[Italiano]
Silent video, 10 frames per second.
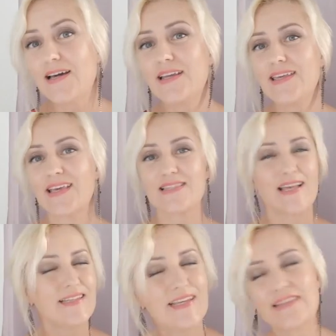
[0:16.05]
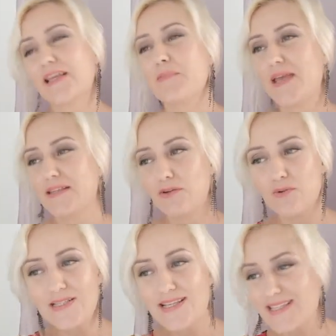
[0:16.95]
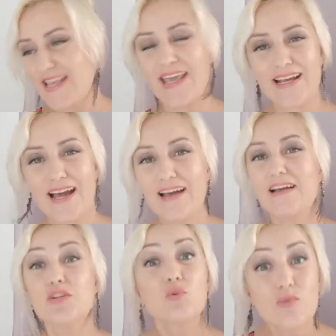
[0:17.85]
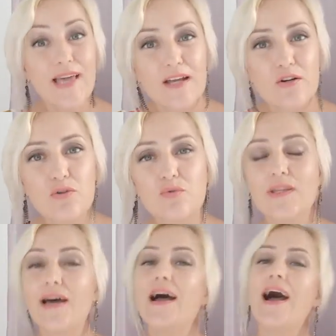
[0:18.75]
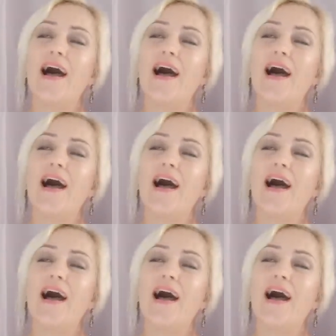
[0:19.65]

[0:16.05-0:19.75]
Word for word: richiesta direttamente così secca, nuda e cruda,